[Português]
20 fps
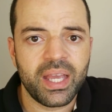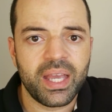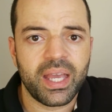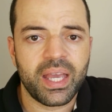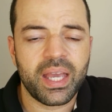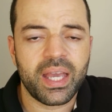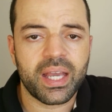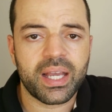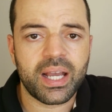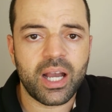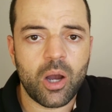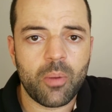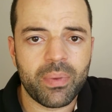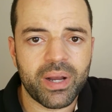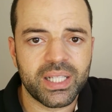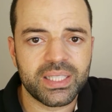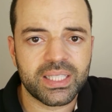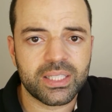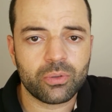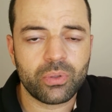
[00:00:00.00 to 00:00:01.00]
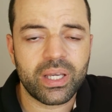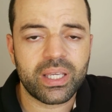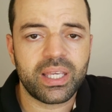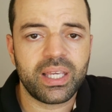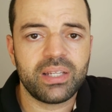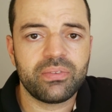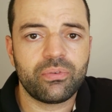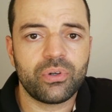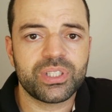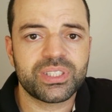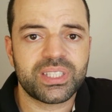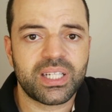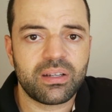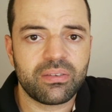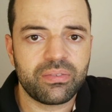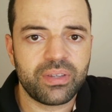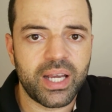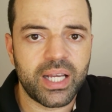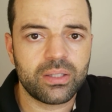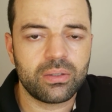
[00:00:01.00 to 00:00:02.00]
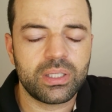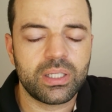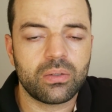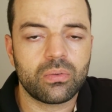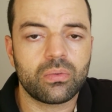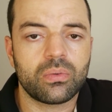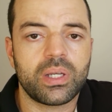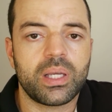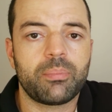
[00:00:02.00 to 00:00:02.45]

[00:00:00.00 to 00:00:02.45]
é, calma galera, não é que ele foi extraviado não,